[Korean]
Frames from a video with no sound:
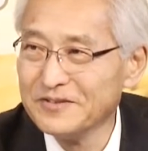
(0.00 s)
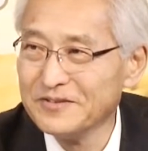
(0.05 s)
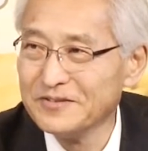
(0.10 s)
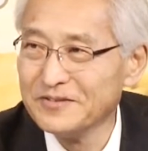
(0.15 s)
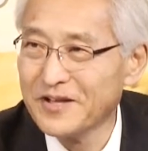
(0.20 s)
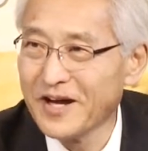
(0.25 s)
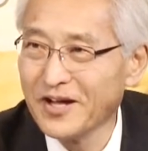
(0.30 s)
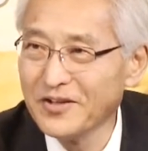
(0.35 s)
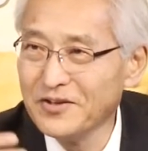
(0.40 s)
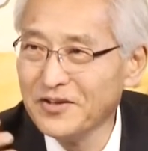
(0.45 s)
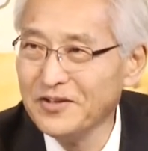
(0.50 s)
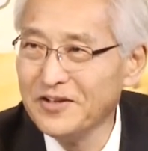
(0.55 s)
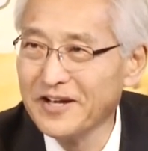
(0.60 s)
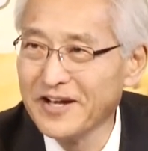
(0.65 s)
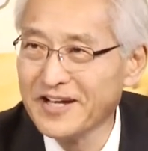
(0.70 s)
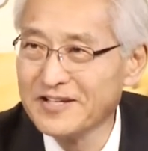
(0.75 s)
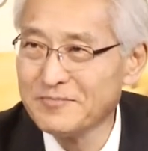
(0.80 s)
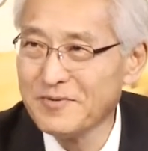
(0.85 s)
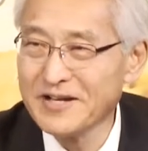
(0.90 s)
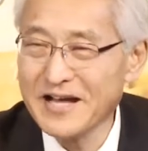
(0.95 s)
내가 늘
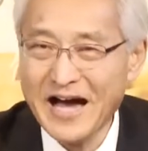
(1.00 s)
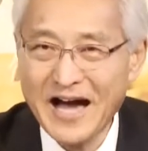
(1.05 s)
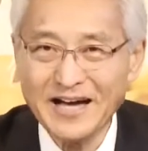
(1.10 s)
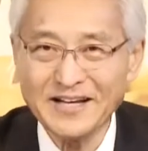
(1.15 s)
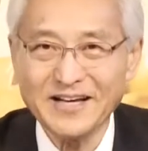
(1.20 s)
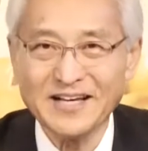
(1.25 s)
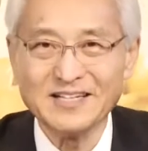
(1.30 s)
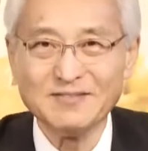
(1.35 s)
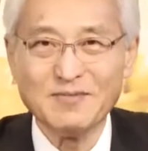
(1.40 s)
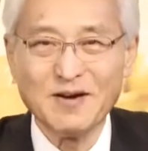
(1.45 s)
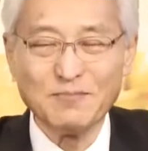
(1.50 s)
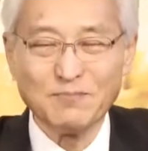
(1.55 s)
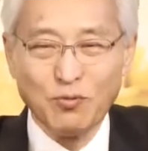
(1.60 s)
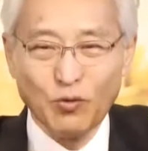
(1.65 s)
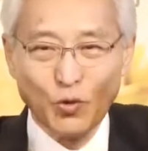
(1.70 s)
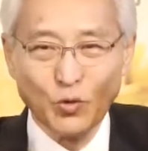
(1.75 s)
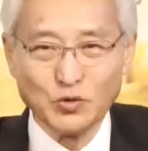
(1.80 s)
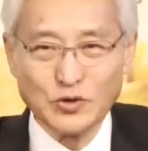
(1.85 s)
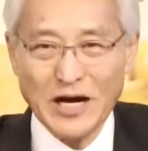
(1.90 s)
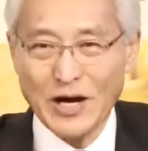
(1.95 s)
얘기하지만 하나님의
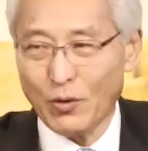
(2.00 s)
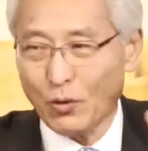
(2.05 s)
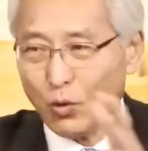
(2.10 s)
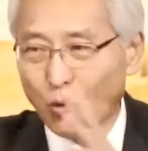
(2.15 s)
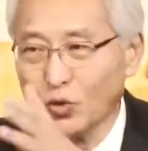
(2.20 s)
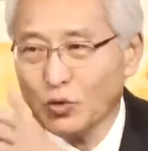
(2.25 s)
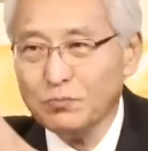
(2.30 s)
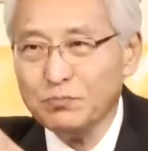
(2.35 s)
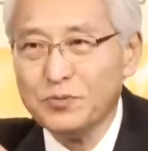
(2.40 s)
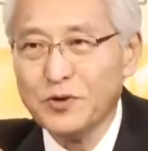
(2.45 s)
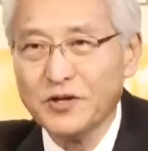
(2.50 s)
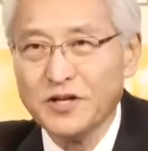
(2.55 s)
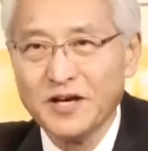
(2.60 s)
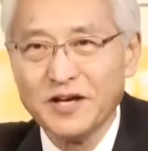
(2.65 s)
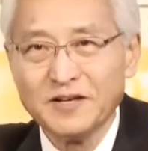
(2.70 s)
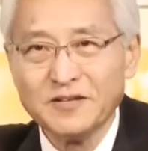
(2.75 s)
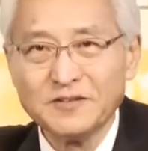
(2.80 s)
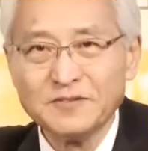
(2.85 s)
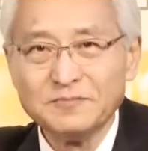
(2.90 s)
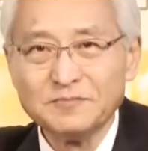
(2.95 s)
보좌 오른편에
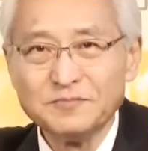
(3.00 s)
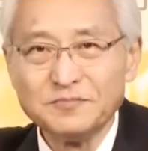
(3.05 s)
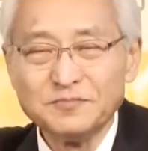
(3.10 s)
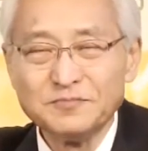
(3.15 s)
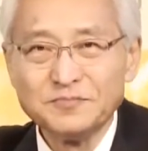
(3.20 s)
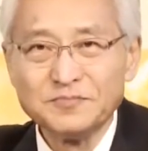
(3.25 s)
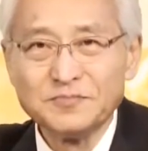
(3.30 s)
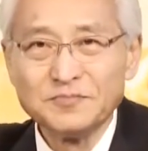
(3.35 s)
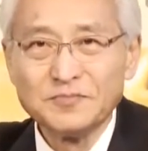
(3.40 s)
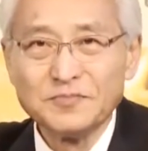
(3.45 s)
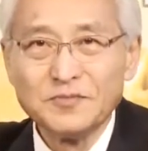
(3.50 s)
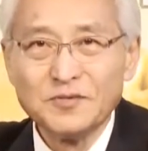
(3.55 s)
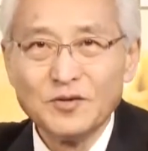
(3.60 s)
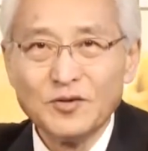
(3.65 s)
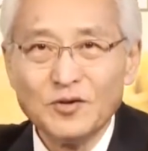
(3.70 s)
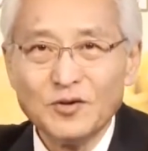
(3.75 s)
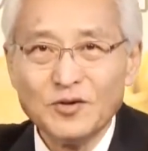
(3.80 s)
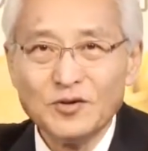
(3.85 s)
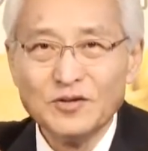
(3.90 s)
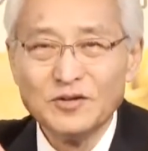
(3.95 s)

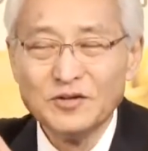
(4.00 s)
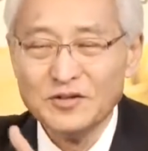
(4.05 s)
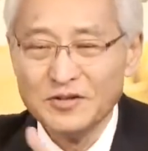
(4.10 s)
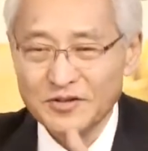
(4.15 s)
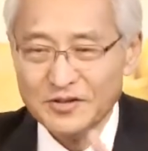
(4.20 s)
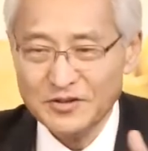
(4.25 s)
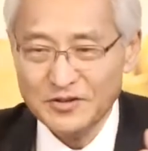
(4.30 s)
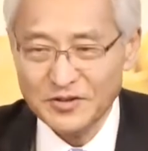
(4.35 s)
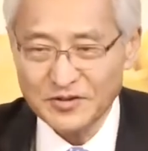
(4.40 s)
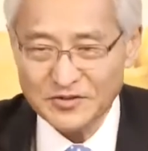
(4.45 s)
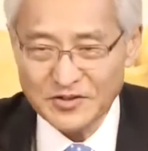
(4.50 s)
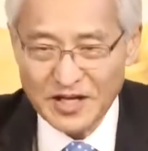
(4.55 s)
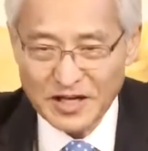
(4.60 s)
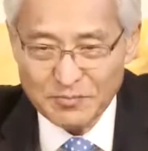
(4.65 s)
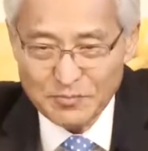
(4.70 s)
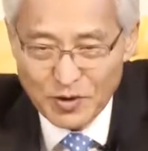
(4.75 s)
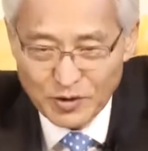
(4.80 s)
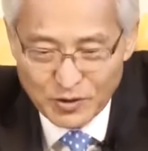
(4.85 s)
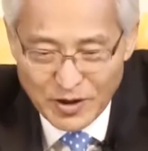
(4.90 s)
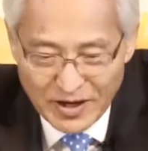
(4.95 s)
이
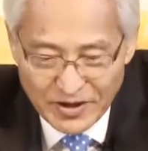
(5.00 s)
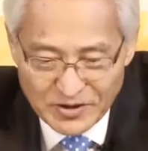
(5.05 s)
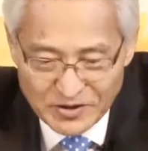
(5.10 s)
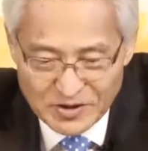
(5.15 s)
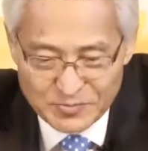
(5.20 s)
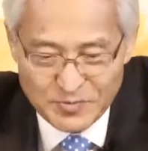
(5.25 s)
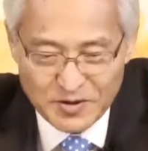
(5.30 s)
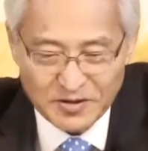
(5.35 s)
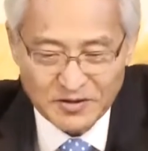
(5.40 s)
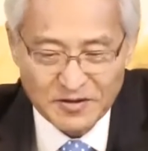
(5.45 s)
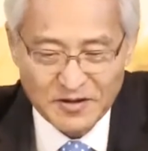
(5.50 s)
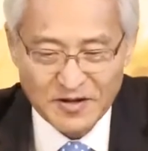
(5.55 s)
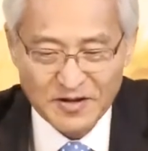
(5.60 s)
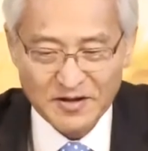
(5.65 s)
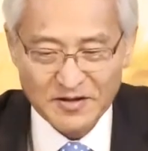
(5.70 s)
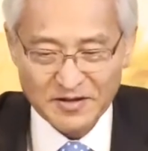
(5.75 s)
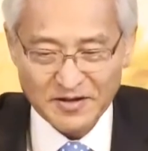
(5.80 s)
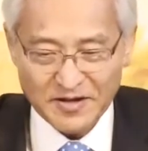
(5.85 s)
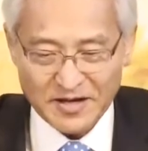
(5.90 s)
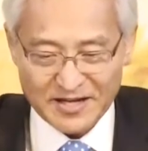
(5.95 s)
생명강이 있으면
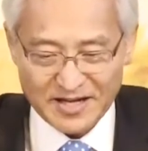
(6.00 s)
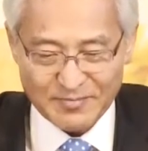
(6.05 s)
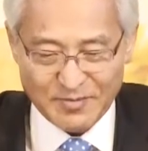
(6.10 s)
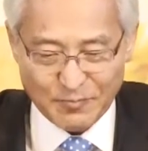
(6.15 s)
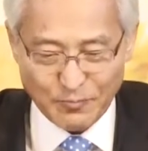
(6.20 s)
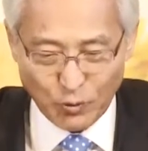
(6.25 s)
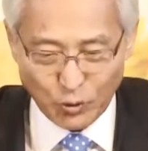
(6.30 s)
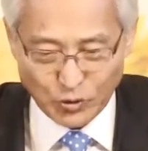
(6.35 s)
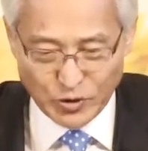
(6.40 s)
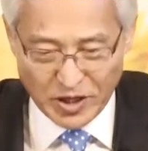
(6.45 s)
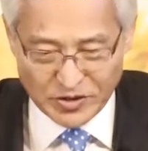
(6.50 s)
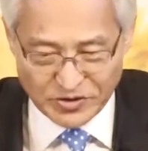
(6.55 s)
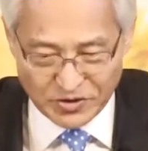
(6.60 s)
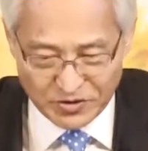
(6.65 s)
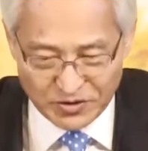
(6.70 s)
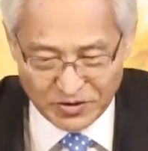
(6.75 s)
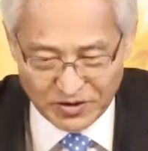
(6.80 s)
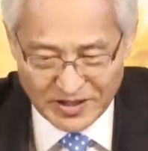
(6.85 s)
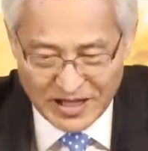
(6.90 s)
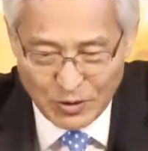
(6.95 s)
하나님의 보좌에서
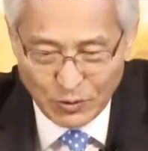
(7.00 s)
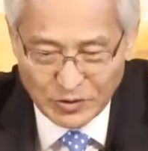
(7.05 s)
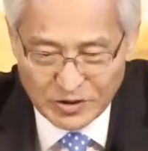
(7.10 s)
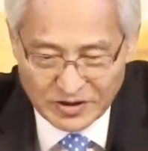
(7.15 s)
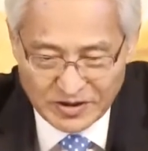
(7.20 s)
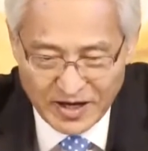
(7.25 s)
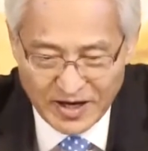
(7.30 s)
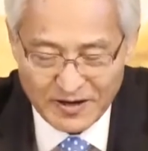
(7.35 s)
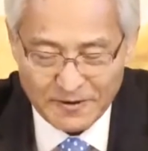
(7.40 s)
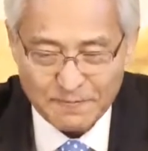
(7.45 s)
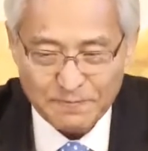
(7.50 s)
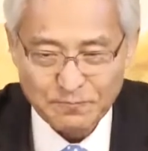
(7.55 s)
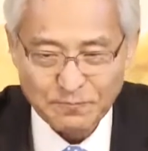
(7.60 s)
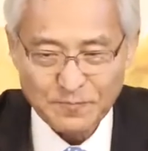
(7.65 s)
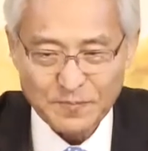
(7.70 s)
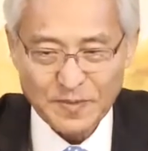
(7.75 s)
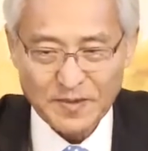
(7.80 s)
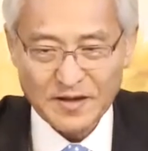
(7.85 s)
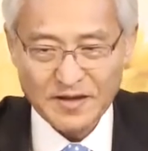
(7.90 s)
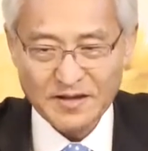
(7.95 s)
흘러나오니까
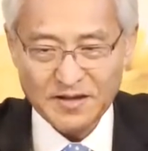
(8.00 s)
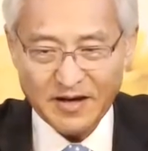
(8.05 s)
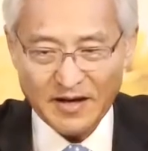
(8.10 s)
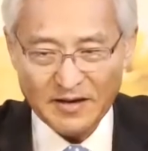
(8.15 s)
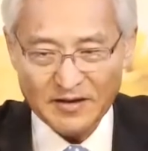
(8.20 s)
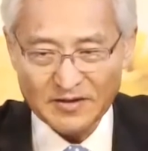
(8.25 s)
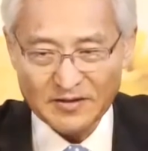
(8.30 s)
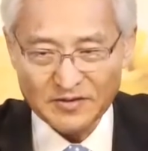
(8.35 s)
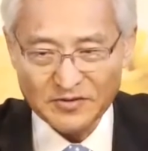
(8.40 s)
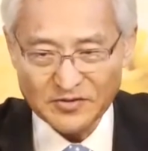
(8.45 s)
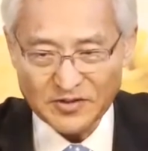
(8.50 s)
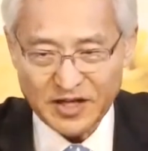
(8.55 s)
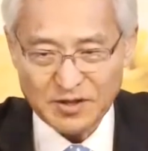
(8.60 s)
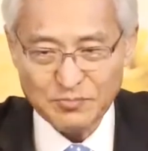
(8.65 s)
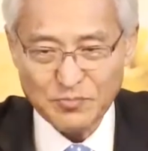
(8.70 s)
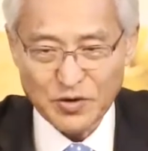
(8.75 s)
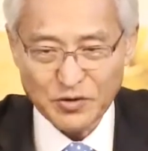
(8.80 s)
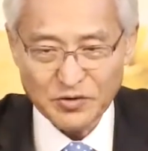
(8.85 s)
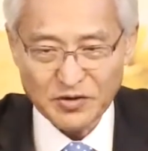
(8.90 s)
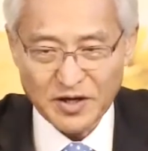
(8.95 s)
그
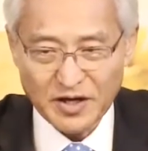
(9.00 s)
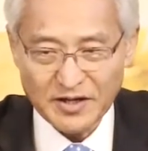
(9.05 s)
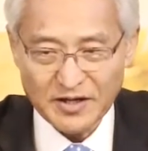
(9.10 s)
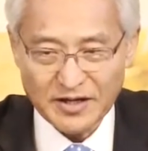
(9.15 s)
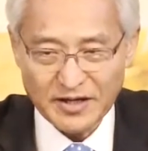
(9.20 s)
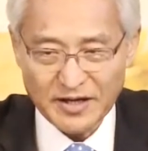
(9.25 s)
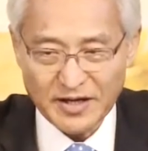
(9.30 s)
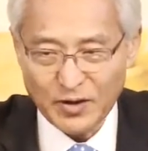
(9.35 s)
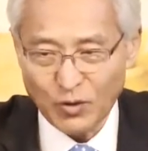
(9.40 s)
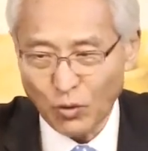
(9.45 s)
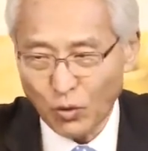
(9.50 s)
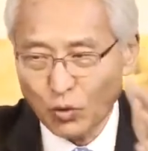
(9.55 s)
생명강의